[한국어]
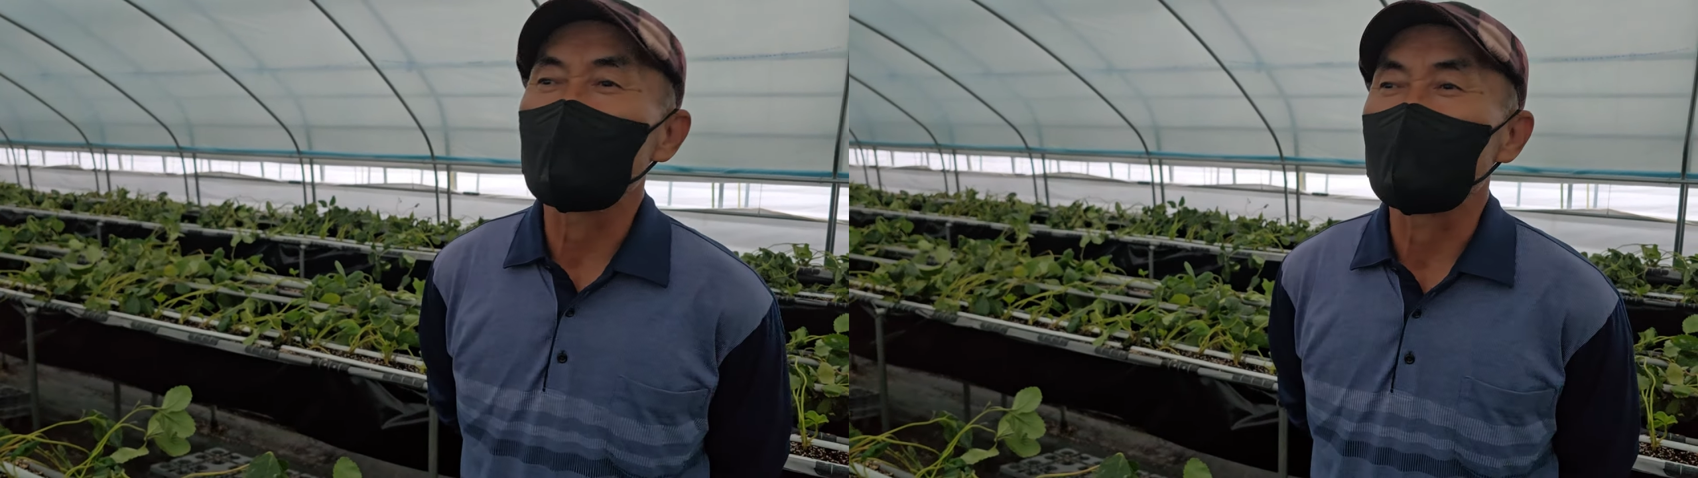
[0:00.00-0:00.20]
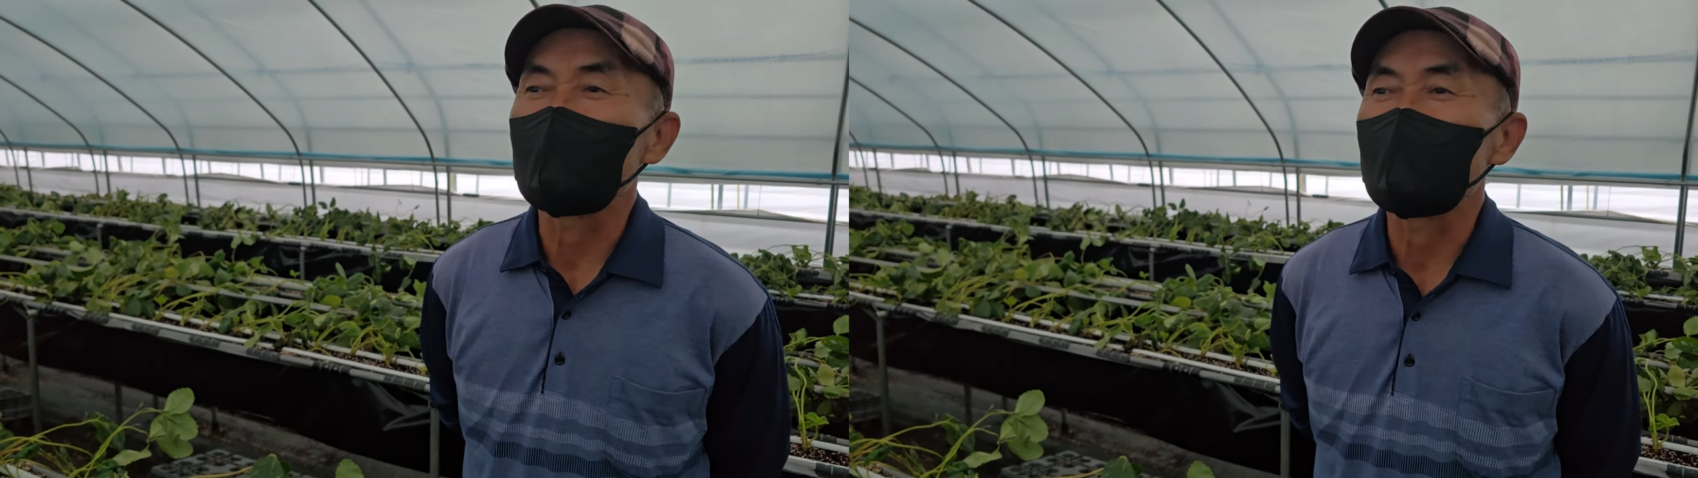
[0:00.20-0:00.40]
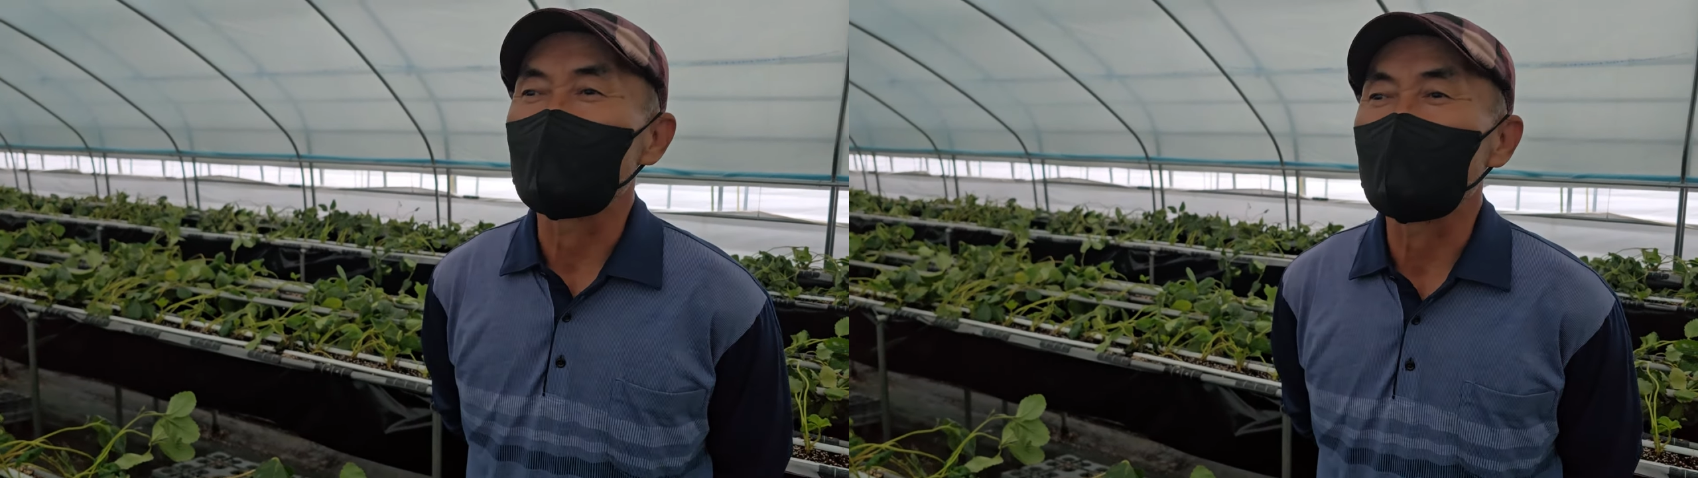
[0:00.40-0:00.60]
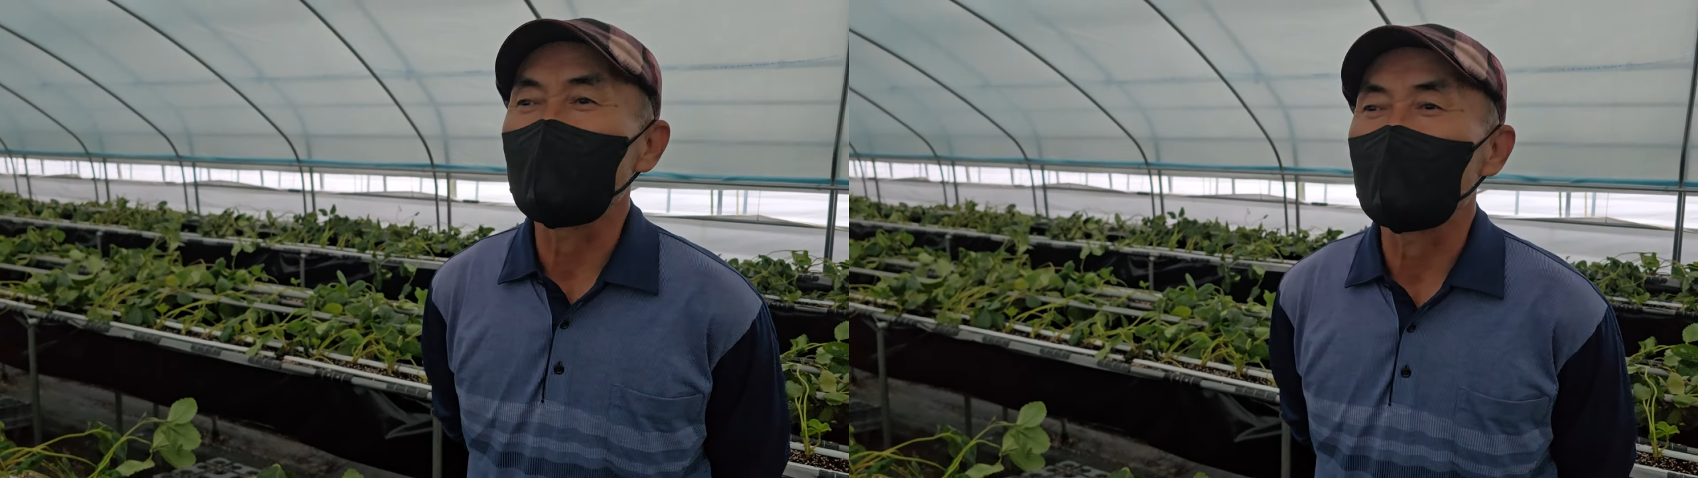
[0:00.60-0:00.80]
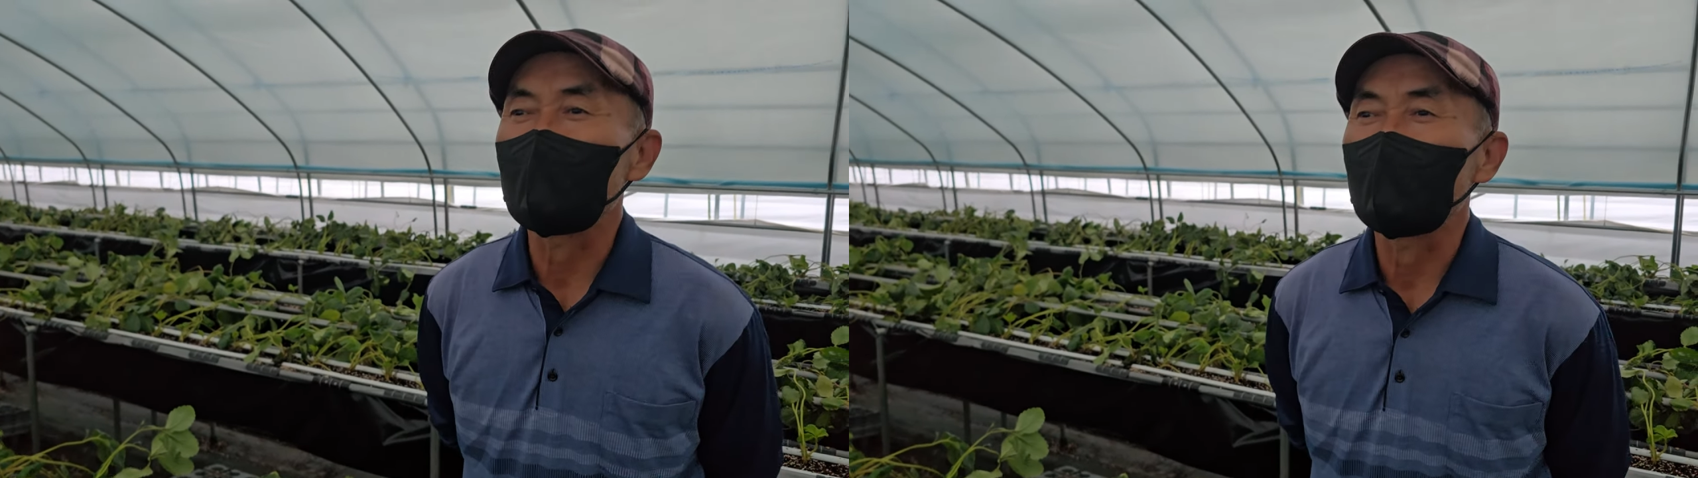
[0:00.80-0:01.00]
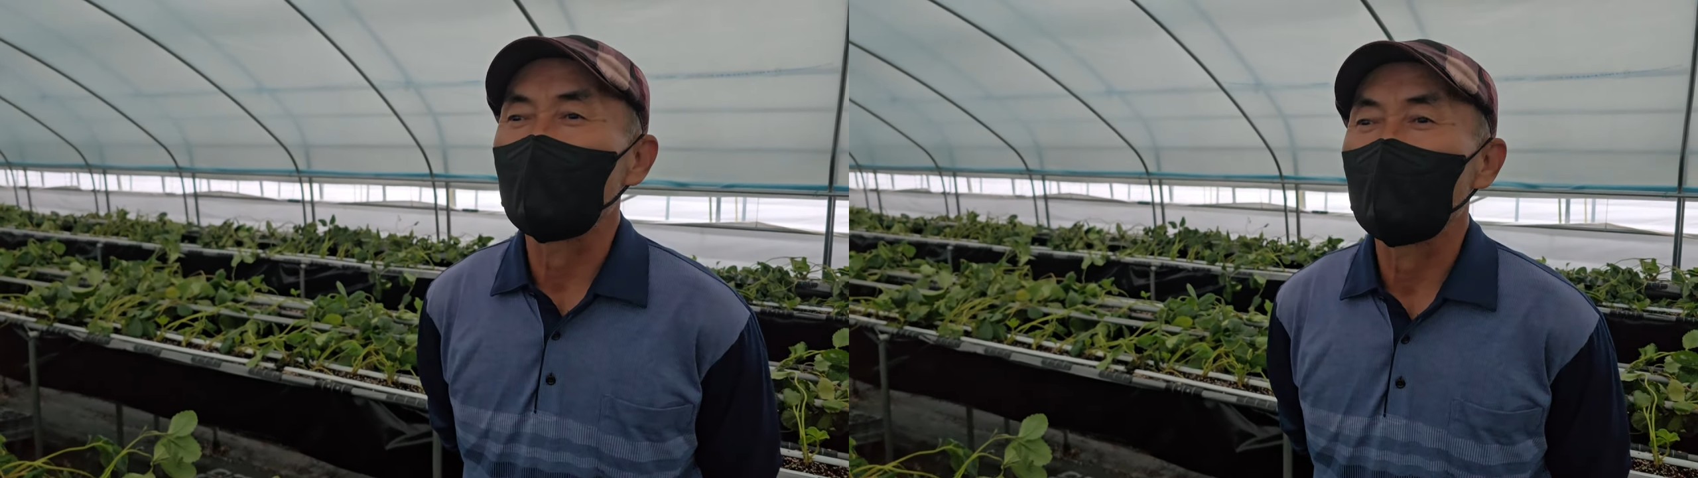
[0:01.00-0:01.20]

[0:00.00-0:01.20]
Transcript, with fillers: 어느 어른이